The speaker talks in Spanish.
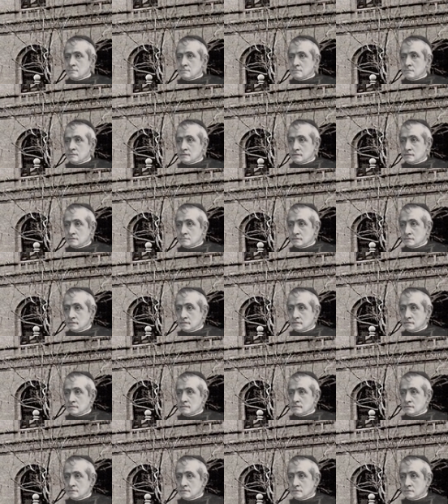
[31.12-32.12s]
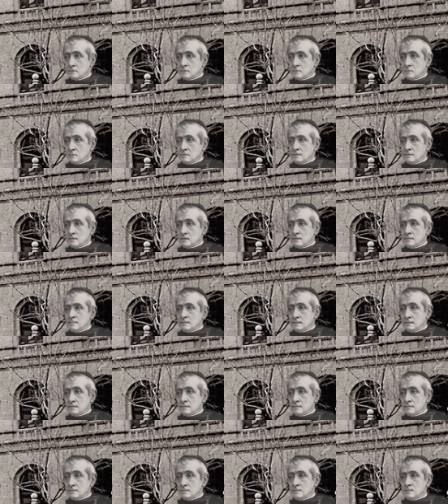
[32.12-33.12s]
Hice mis estudios de teología y
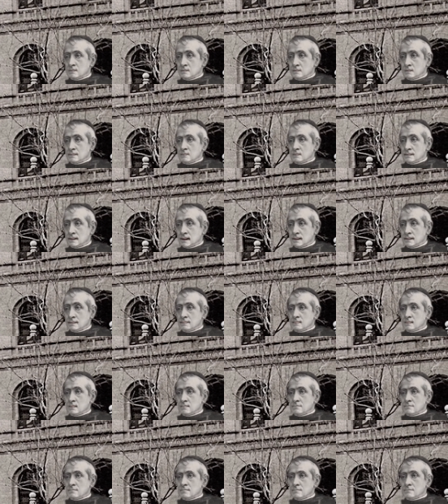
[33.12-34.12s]
derecho en Zaragoza,